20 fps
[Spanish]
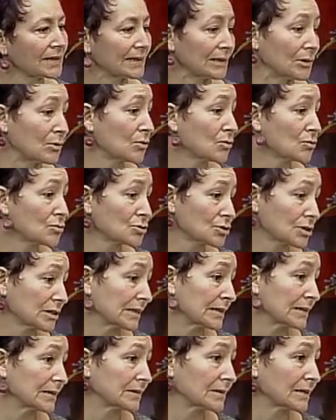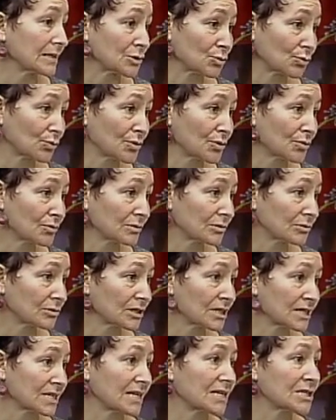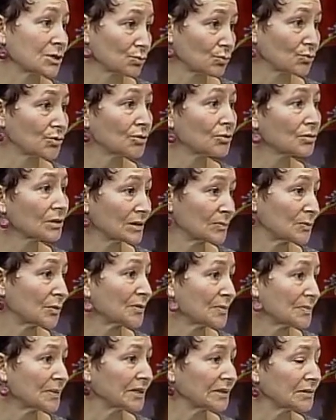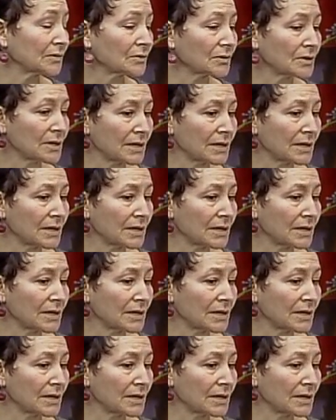y logos, eh, estudio. Entonces, es el estudio del movimiento.